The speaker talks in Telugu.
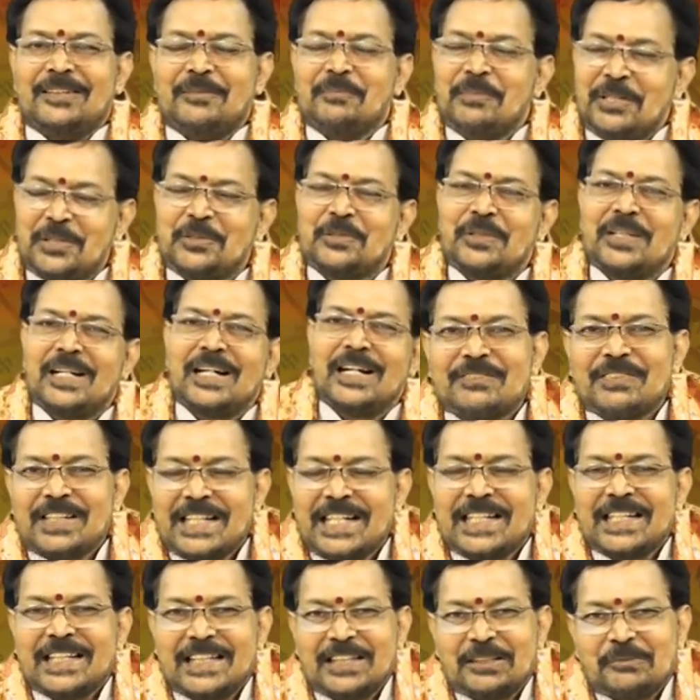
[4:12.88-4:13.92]
మీరు కూడా
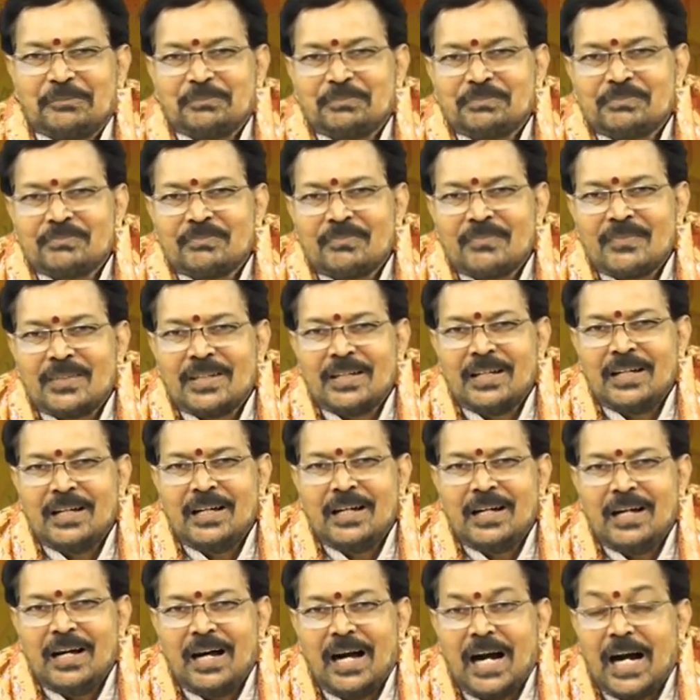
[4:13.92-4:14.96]
వినండి
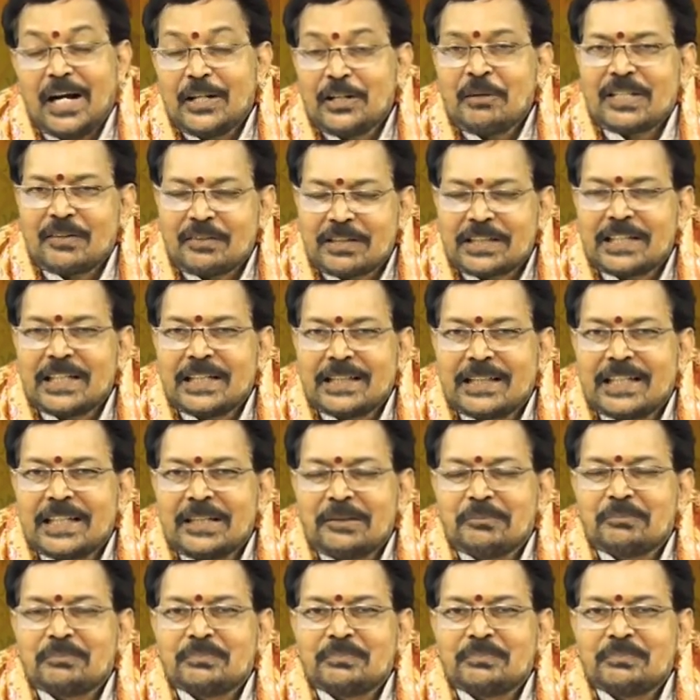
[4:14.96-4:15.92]
ఆడియో ఎవరిదంటే